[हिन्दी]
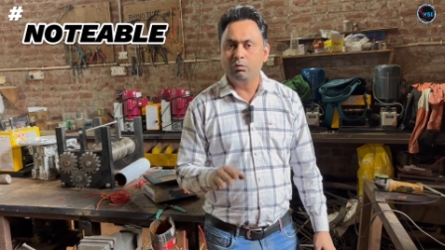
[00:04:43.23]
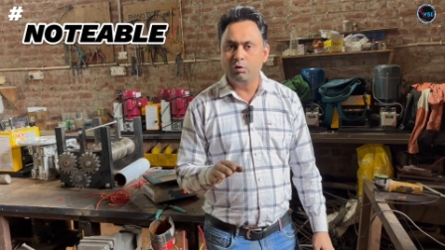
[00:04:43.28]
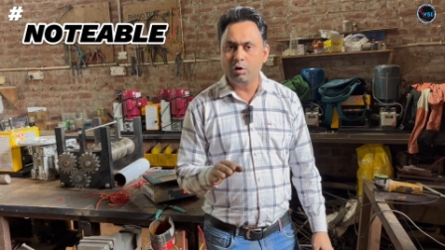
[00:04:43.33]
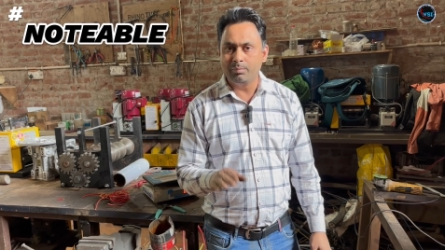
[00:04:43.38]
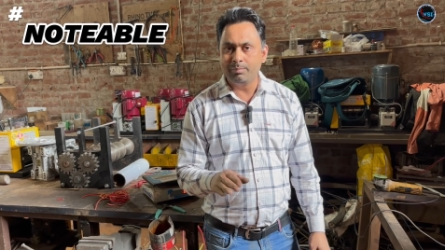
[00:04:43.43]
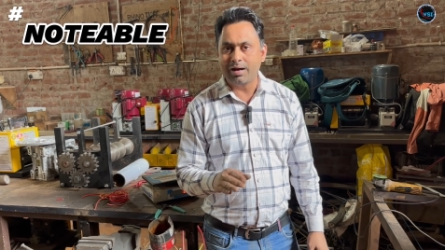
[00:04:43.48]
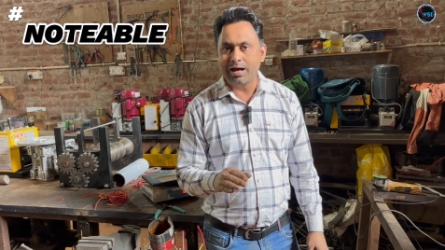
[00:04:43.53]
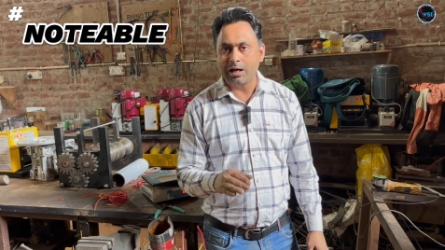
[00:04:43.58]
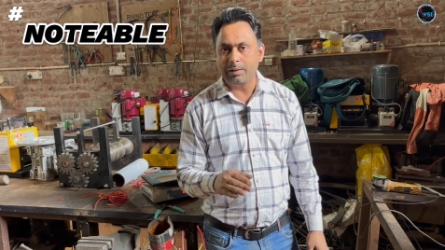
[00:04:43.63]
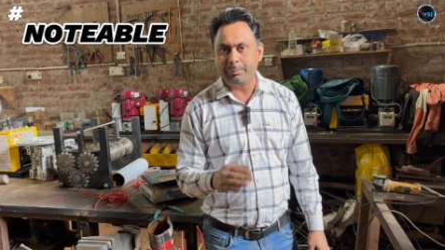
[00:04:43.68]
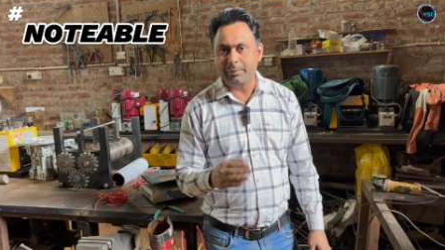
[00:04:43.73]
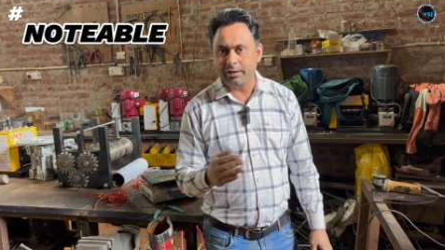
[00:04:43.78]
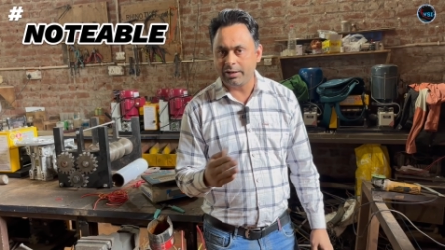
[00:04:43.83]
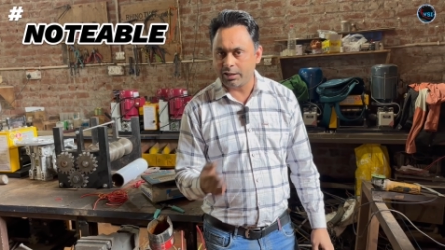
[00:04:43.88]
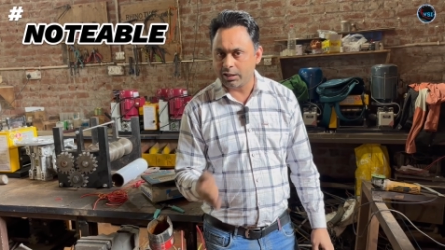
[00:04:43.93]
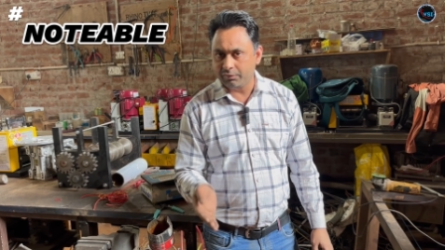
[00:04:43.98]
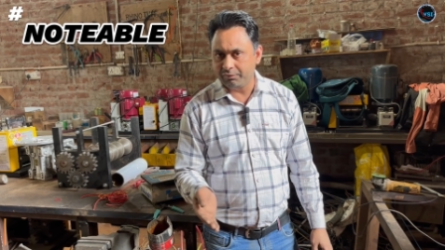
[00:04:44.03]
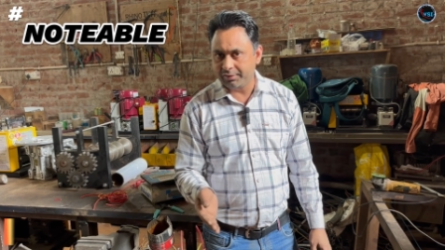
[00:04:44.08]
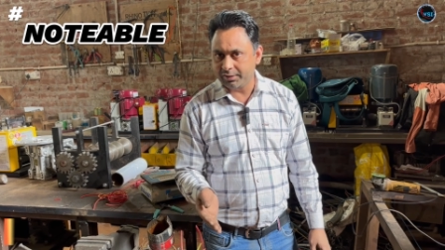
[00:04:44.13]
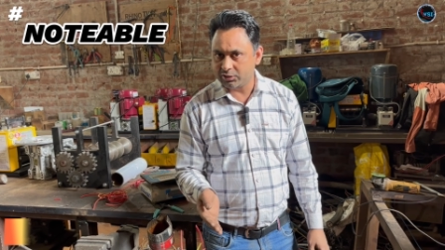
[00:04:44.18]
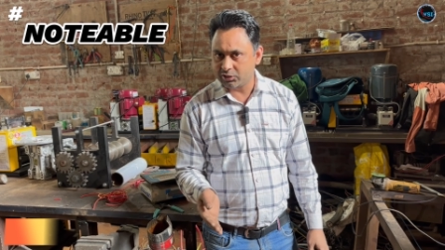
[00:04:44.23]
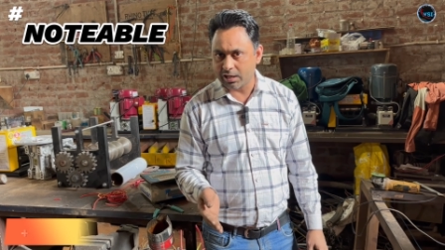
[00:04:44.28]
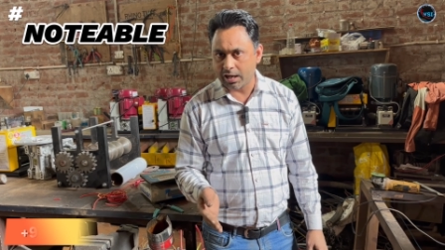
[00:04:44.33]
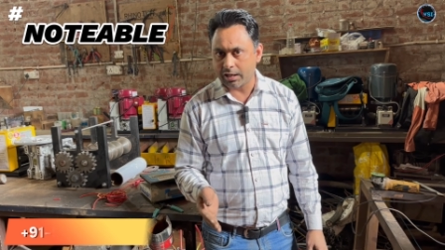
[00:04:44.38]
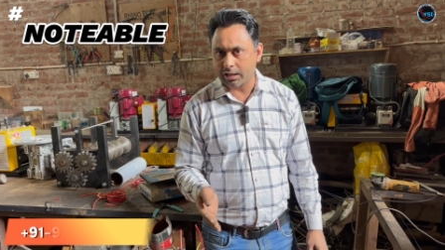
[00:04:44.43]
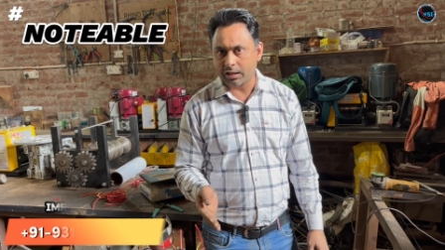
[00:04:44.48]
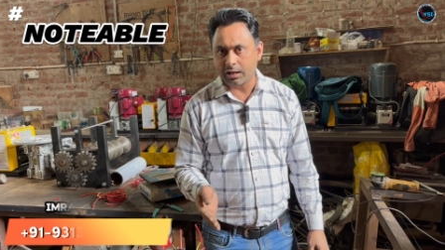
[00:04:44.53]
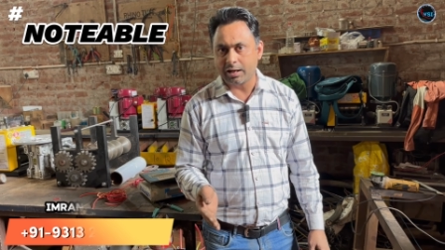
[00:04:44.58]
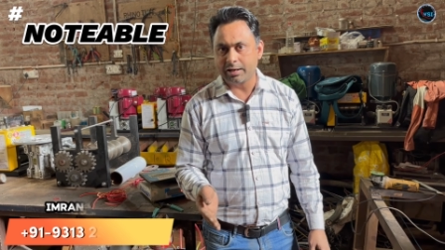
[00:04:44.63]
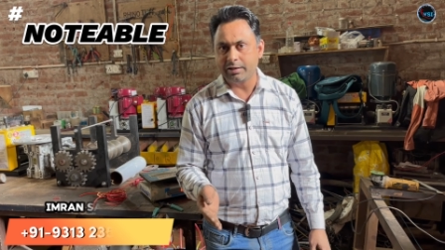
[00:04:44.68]
वो माल पे रिकवरी
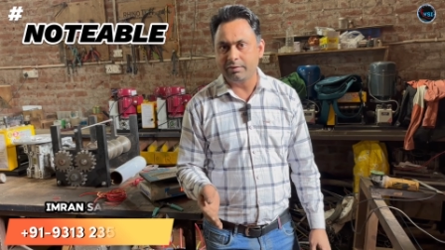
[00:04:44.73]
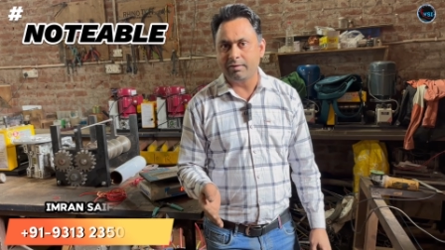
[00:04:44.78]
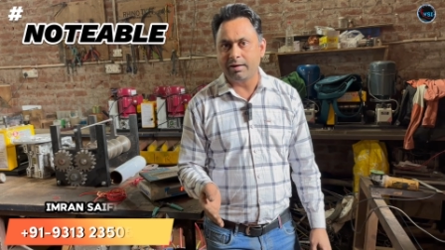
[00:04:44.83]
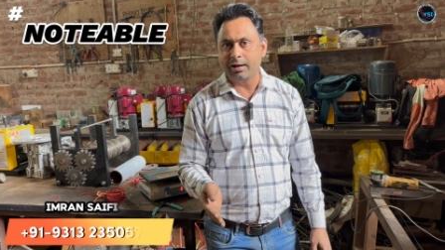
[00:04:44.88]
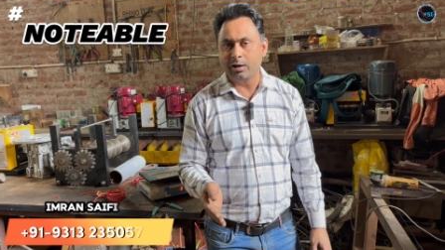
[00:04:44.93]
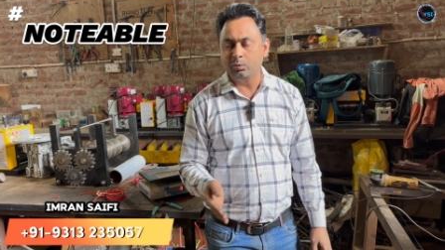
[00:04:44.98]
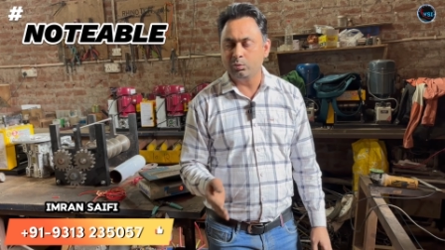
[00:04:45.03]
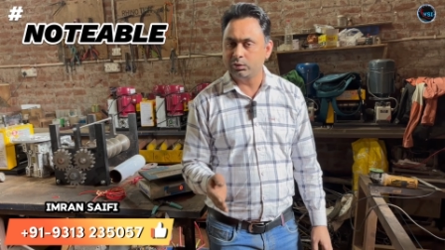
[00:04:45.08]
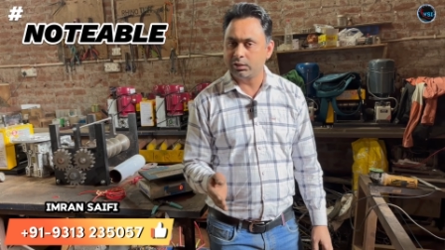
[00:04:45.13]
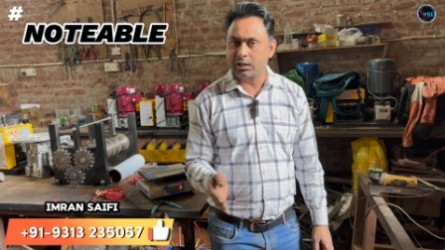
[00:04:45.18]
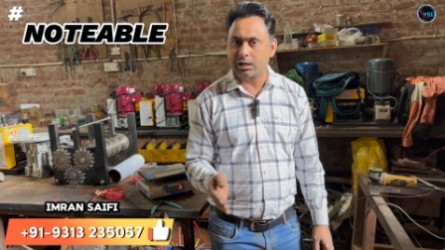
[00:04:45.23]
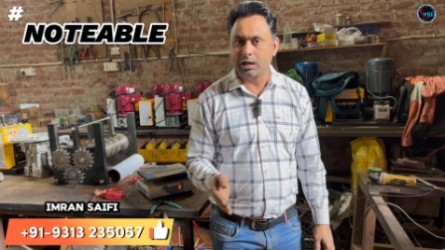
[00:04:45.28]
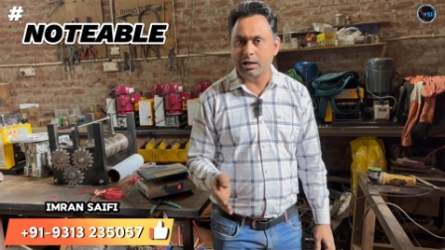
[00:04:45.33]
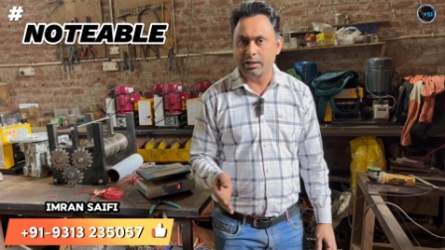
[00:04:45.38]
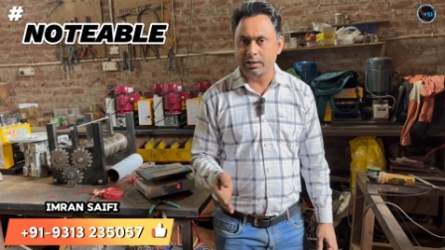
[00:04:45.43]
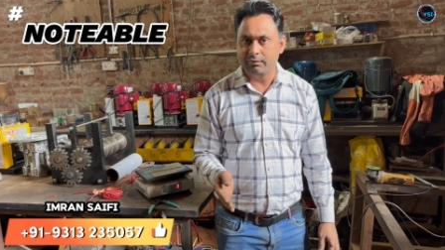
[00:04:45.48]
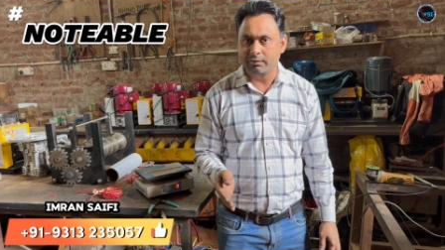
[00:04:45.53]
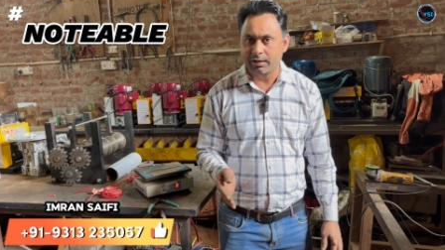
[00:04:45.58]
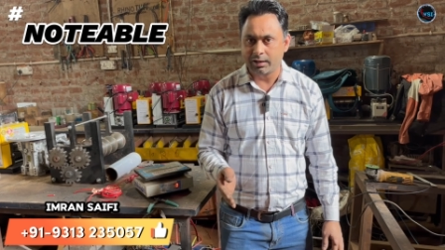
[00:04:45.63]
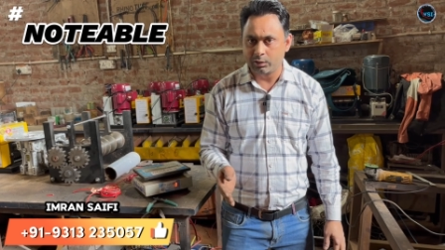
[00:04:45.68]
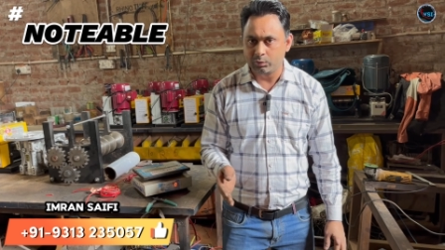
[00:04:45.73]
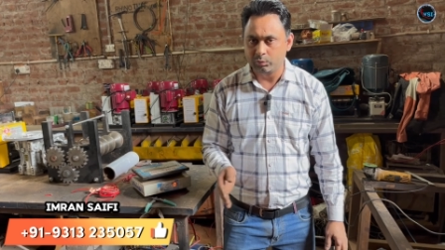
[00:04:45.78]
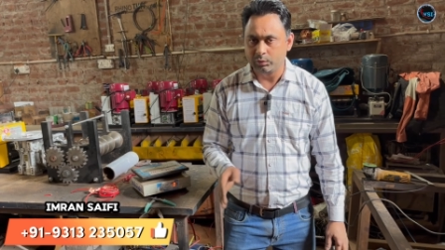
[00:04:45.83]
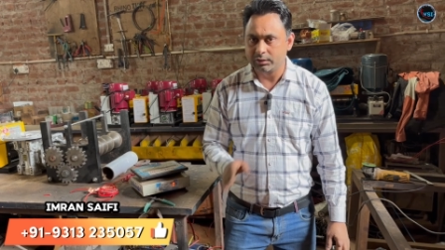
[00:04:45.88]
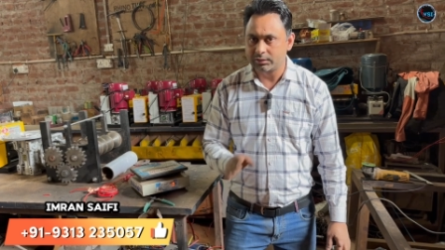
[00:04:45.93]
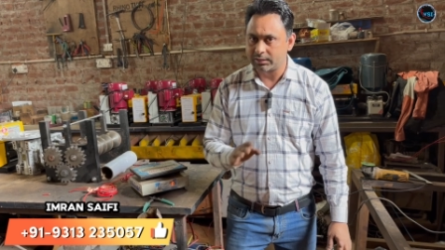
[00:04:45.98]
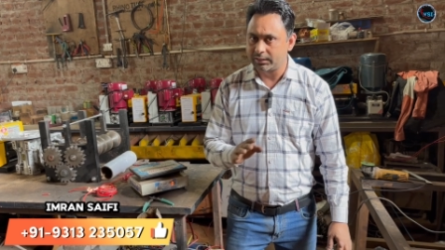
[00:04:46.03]
चेक कराने वाला हूँ दिखाने वाला हूँ